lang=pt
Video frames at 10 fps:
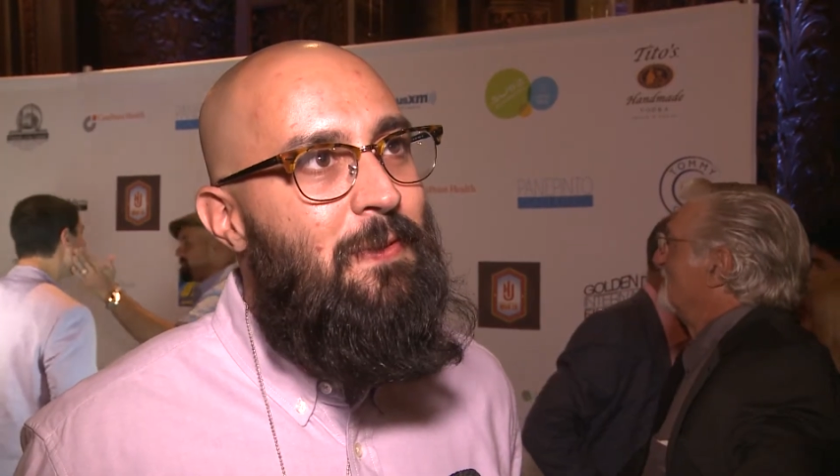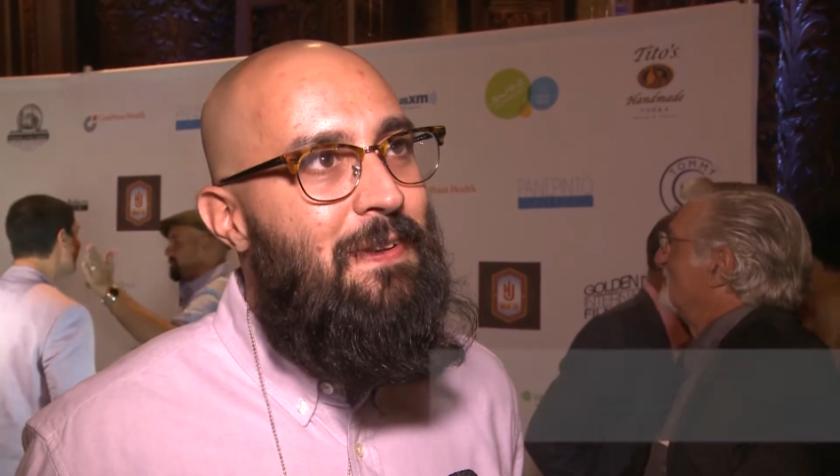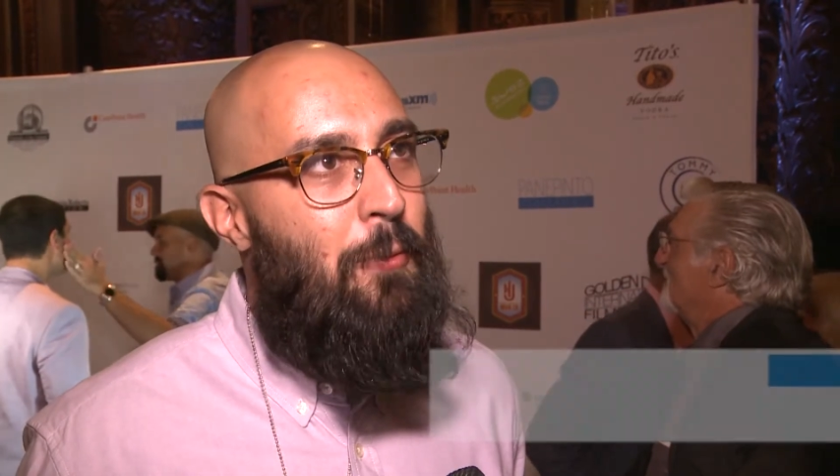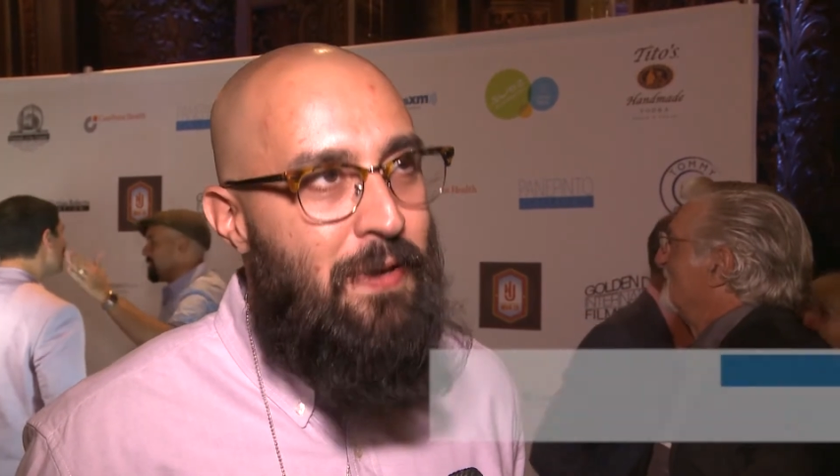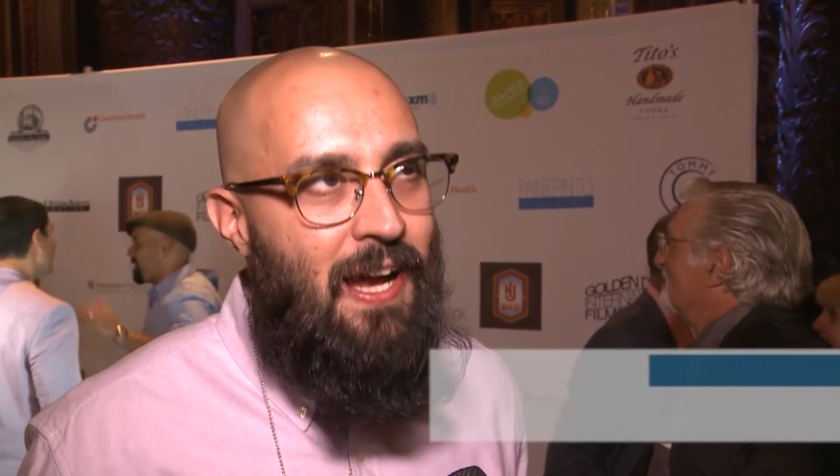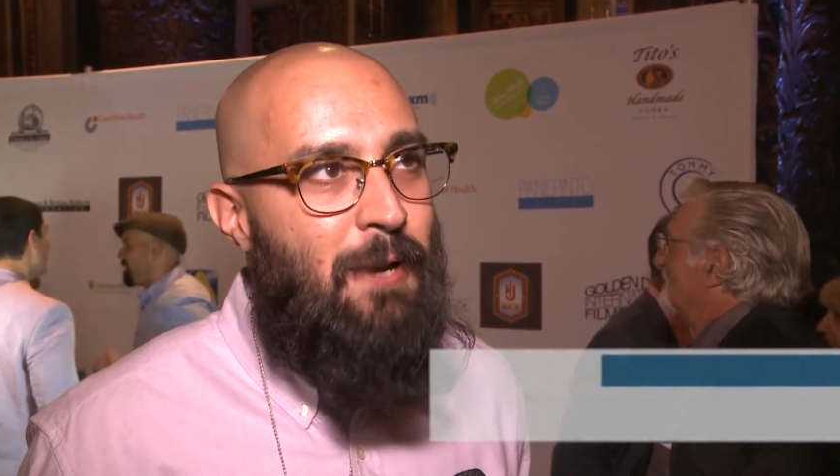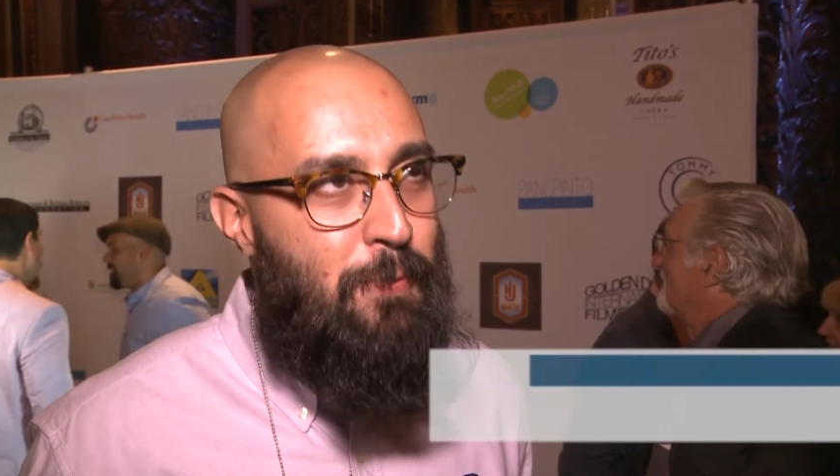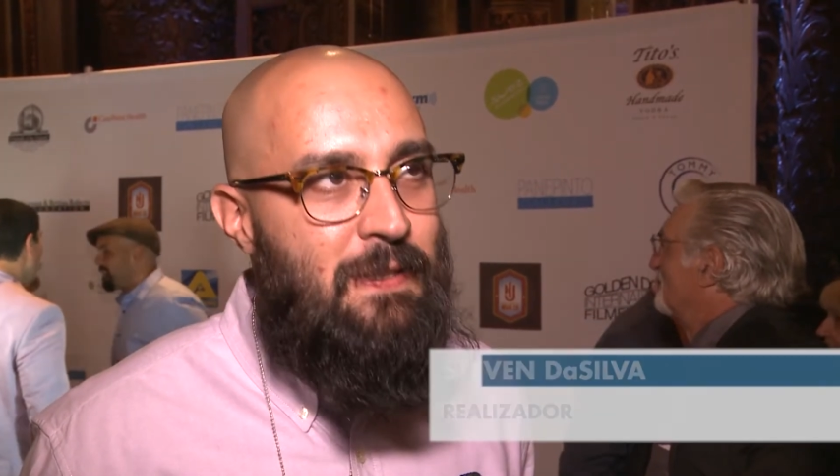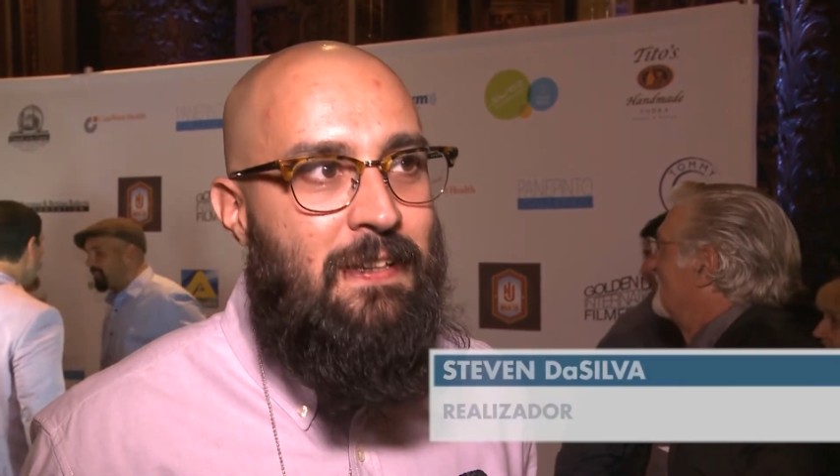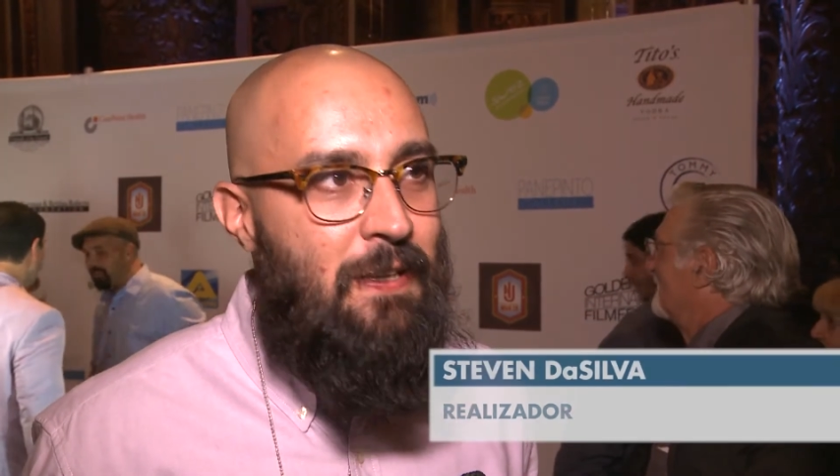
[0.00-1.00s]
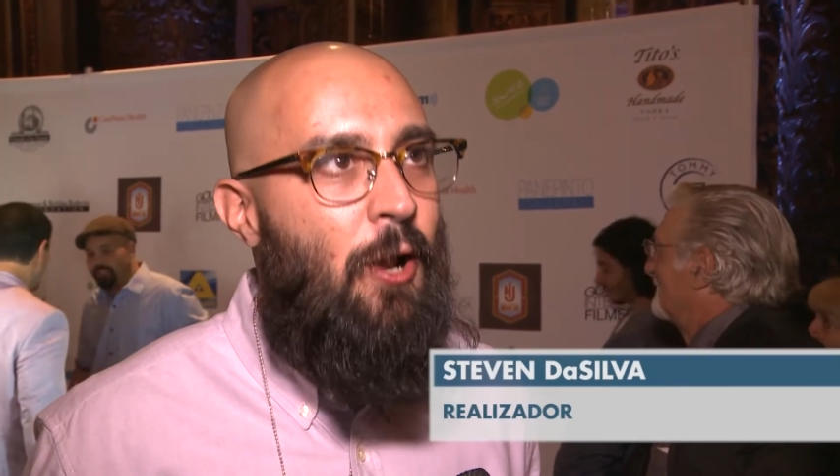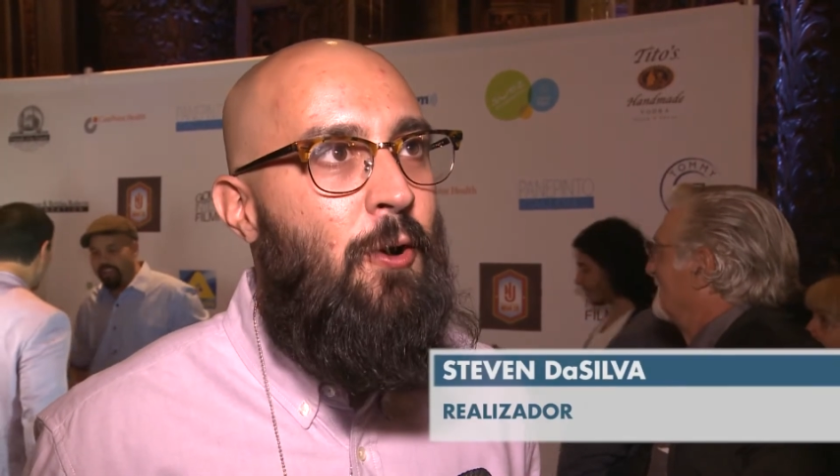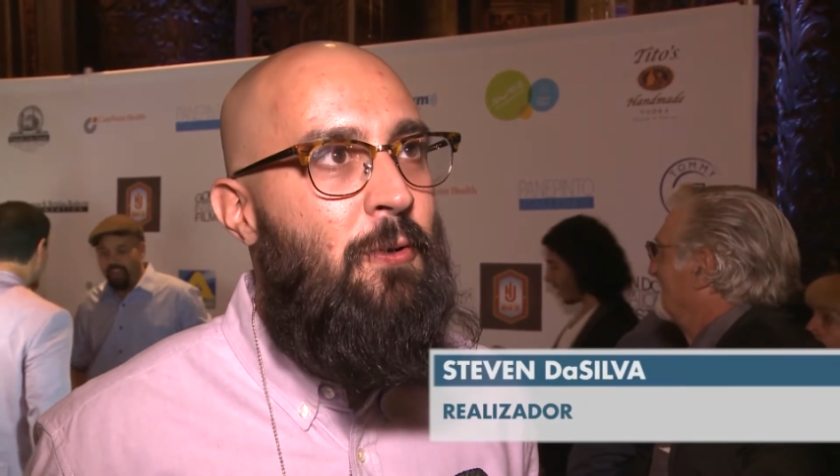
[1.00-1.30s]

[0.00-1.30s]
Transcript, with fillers: obrigado por terem know,